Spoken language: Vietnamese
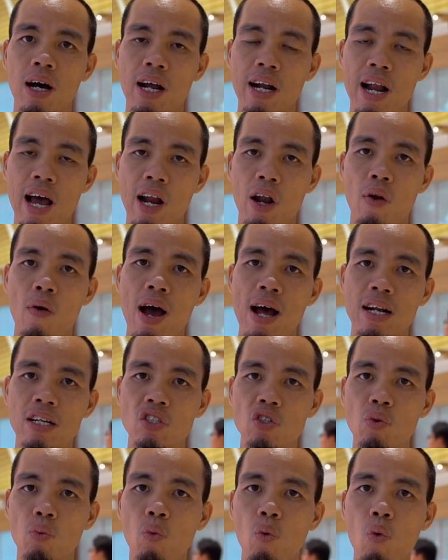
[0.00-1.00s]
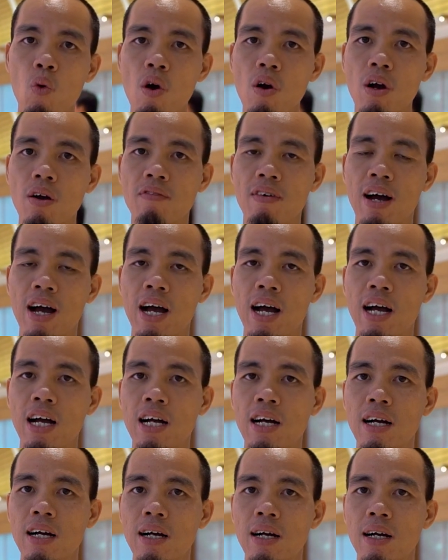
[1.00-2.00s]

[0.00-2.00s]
Đài Loan, Trung Quốc và